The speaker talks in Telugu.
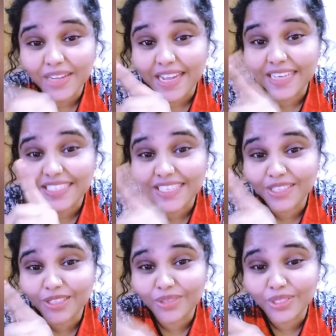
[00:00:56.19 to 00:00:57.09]
ఖాళీ
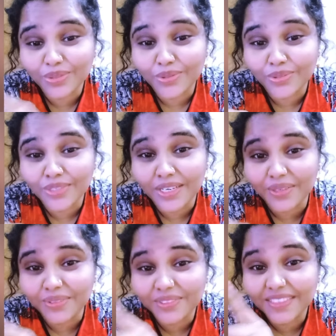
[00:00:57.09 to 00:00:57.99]
చేతులతో వచ్చి
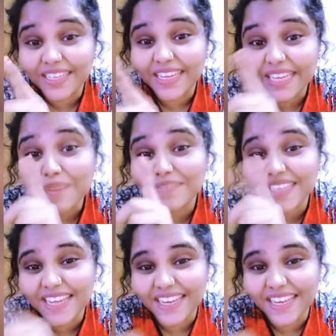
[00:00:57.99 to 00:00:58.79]
కూర్చున్నాడు ఏం చేయాలా